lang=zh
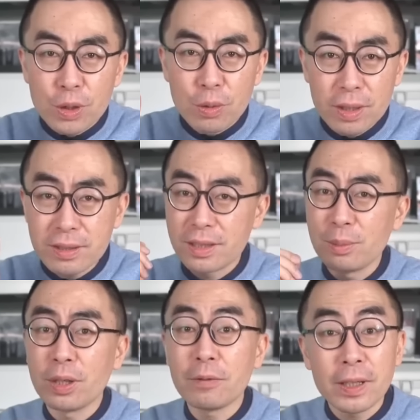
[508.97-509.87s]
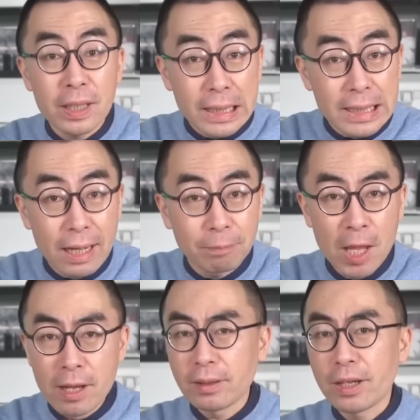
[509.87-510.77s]
拥有跟齐柏林飞艇一
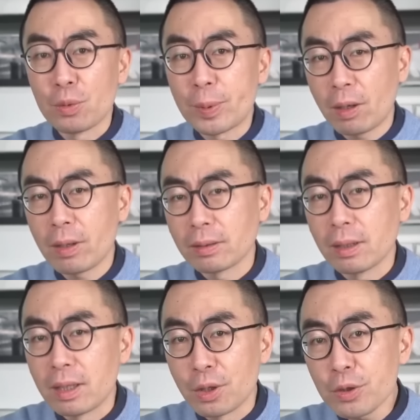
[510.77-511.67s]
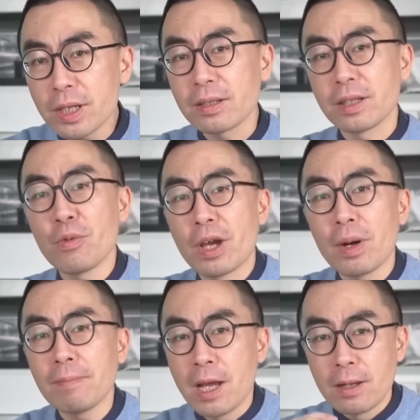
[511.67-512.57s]
样，带有漂亮的流线型
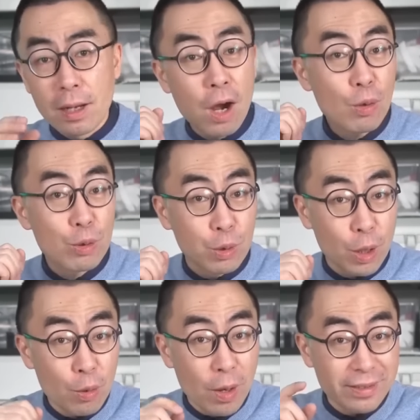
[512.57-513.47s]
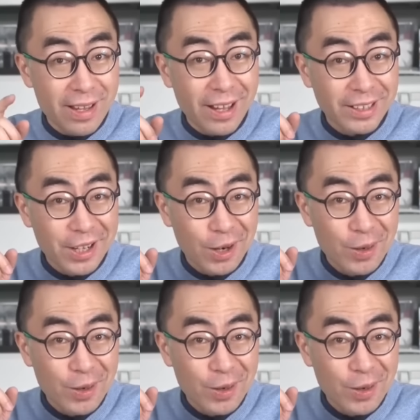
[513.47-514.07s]
外观，然后悬挂在一